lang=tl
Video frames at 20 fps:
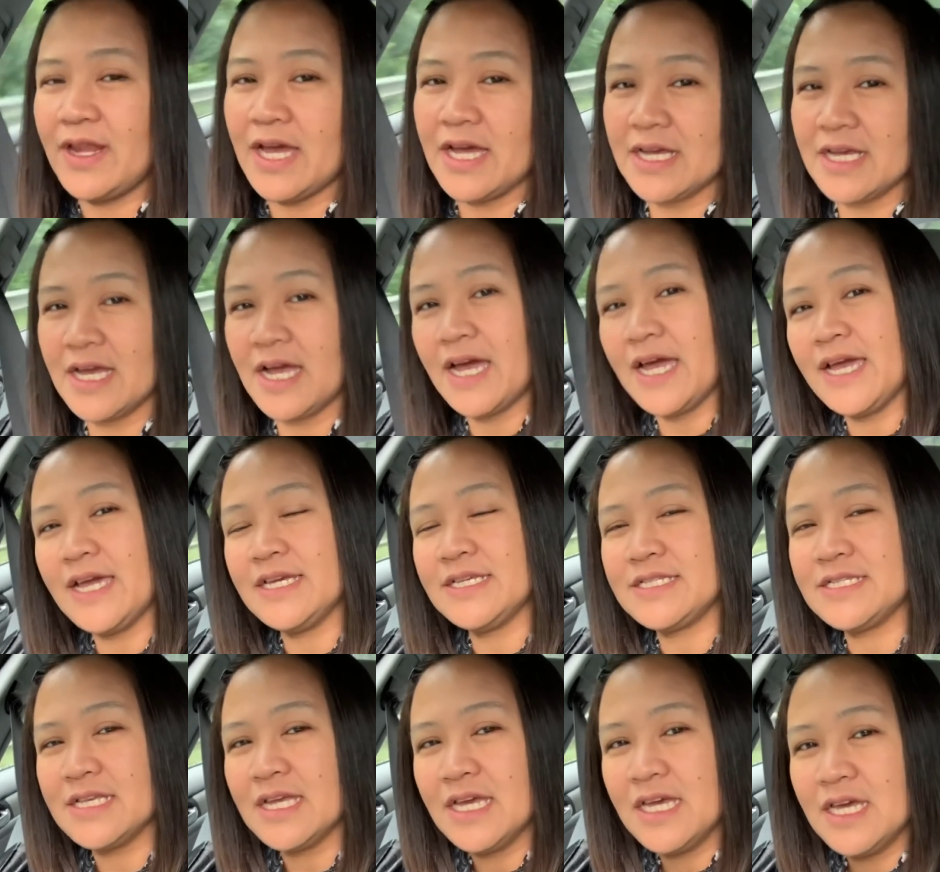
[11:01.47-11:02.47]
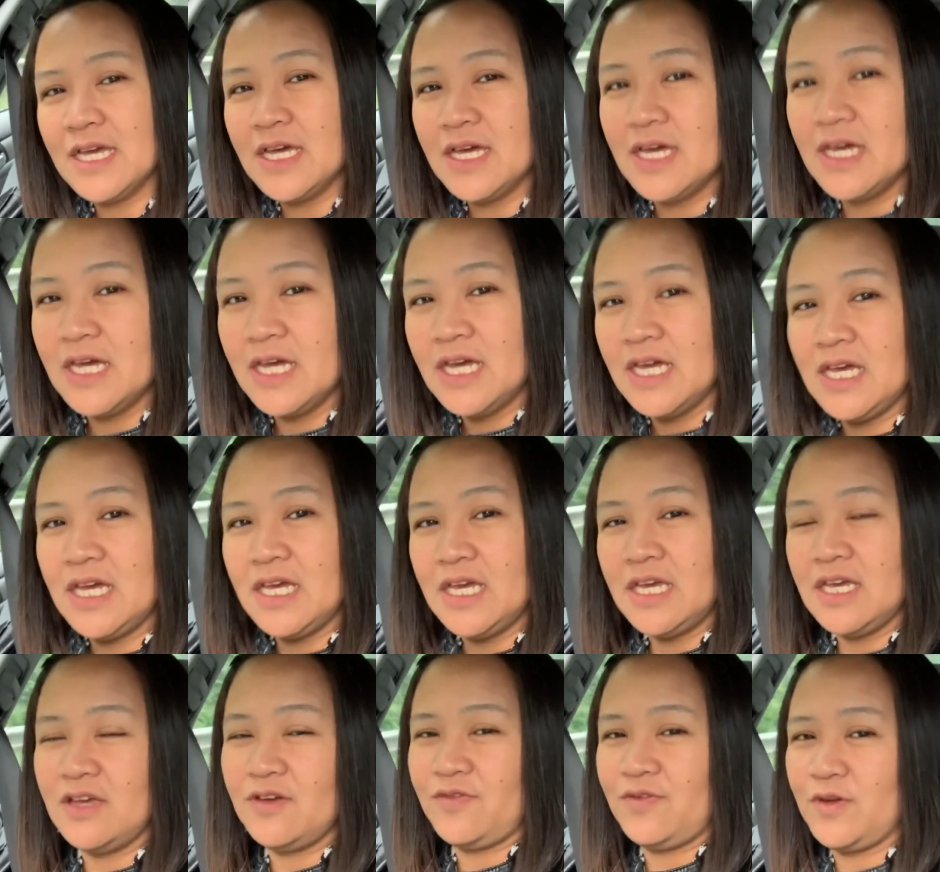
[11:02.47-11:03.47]
vlog guys.
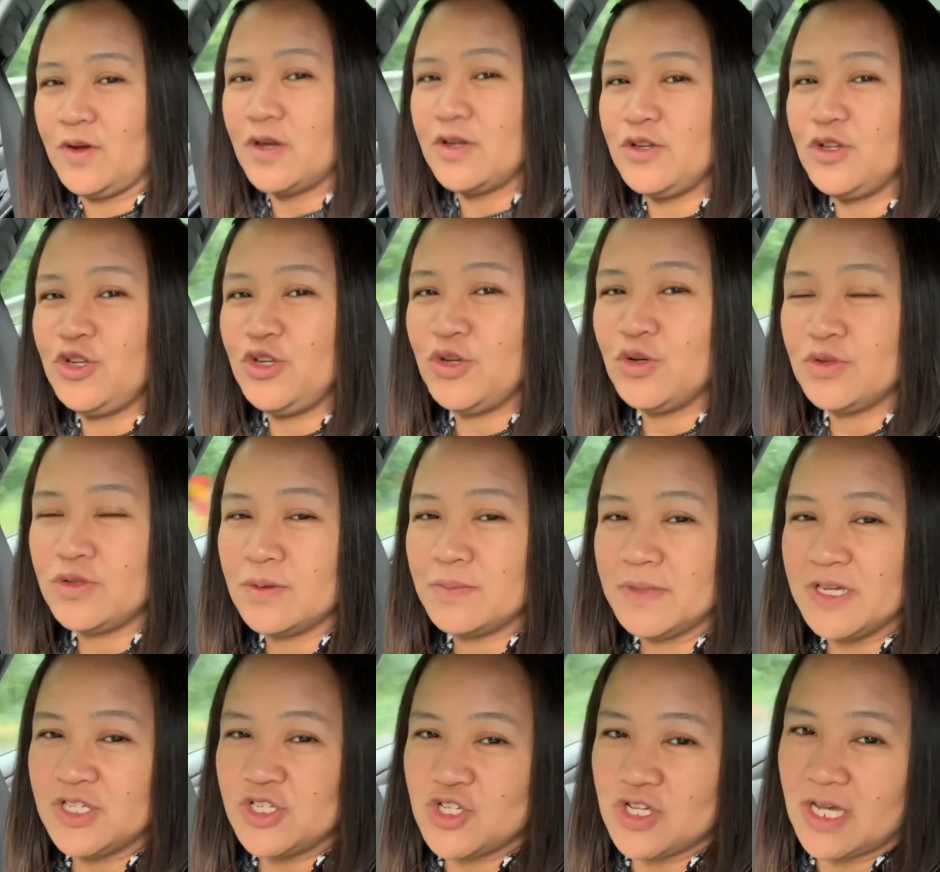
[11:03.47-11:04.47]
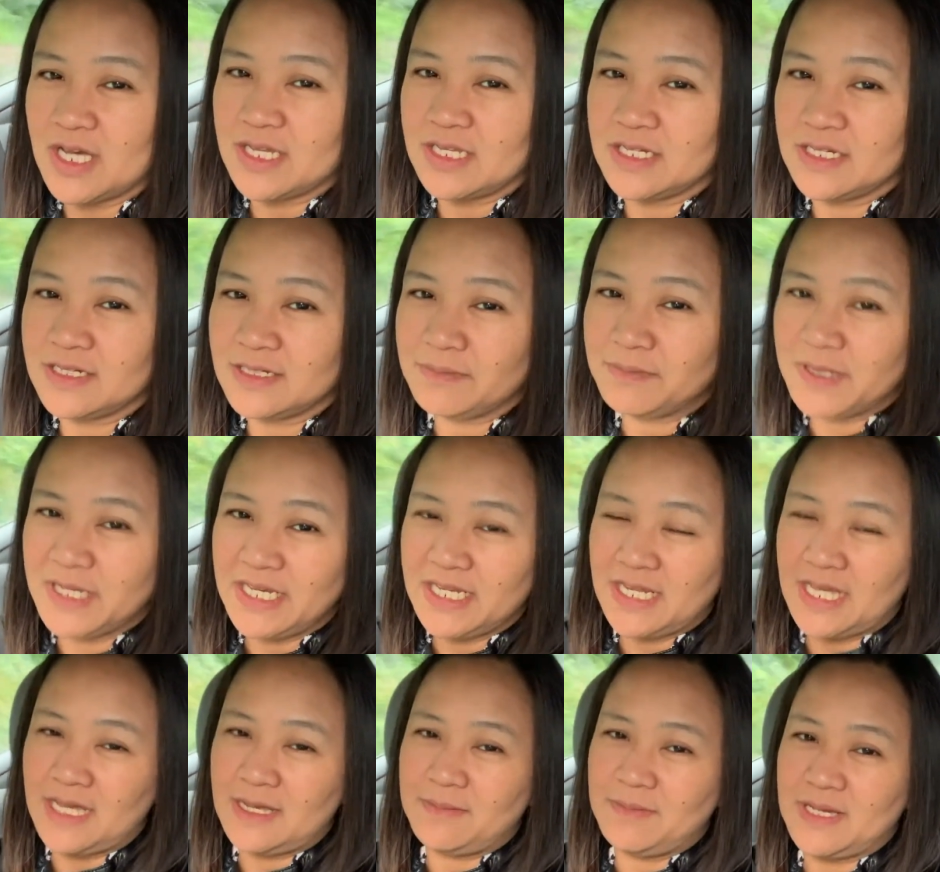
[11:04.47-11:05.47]
If you're new to my channel, my
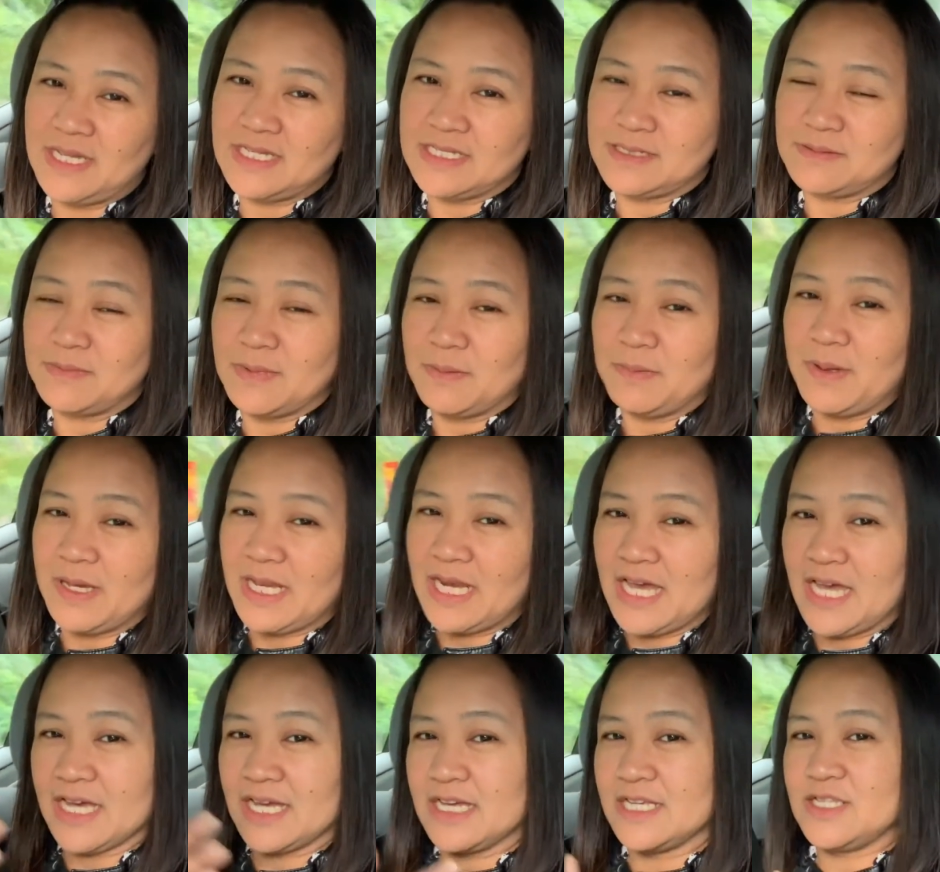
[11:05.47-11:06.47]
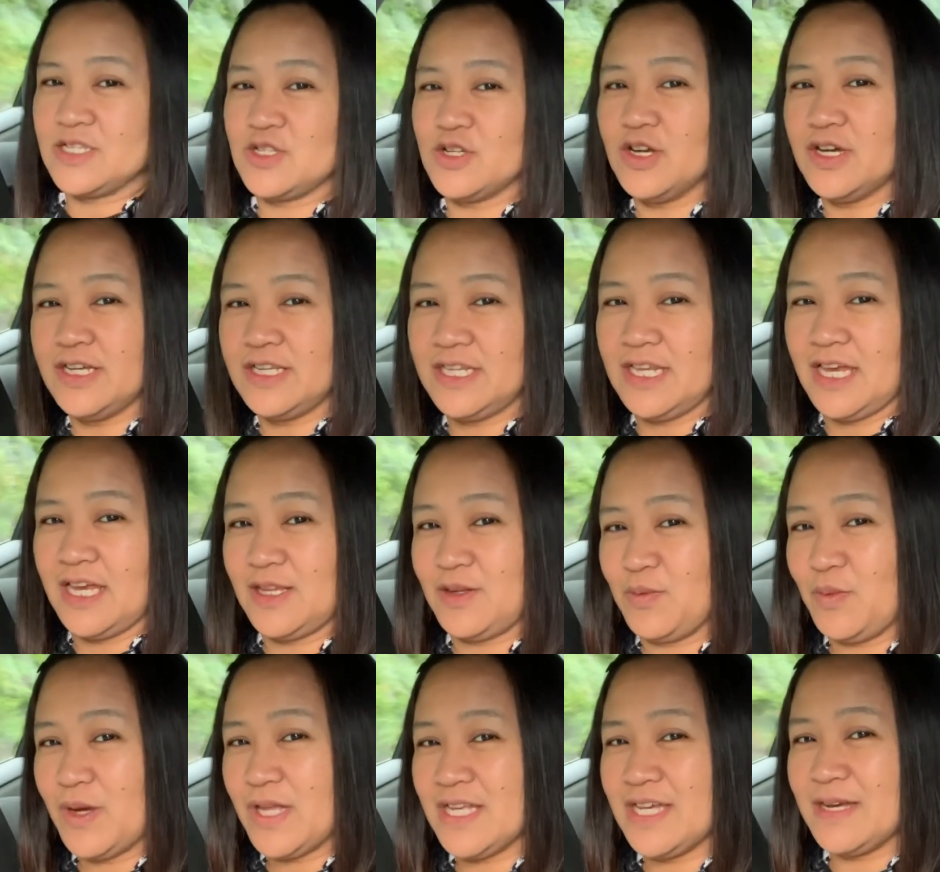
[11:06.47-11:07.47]
name is Mabel Hakanson and
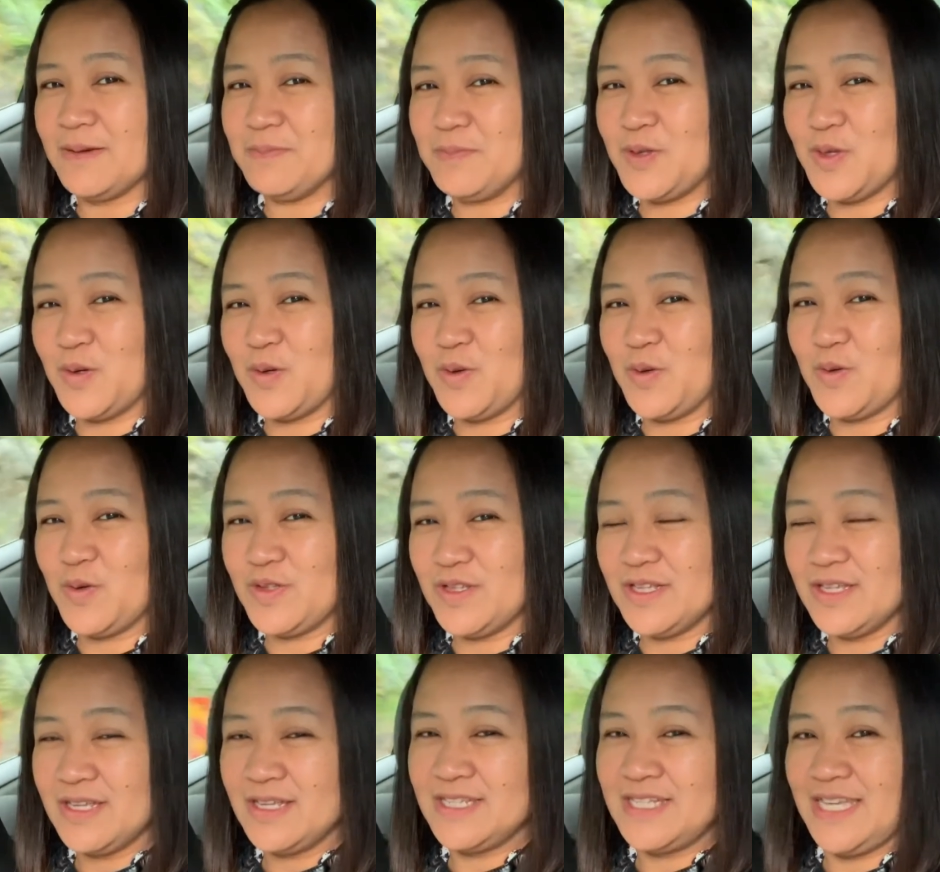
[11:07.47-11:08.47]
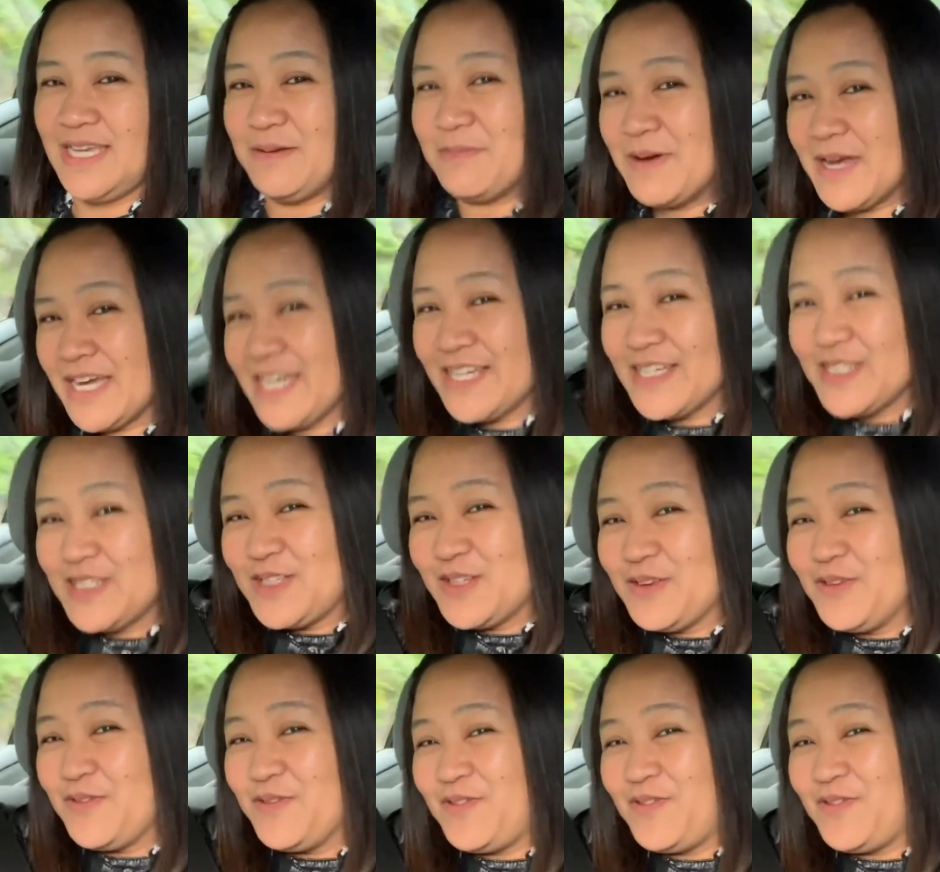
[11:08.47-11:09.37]
welcome to Team Hakanson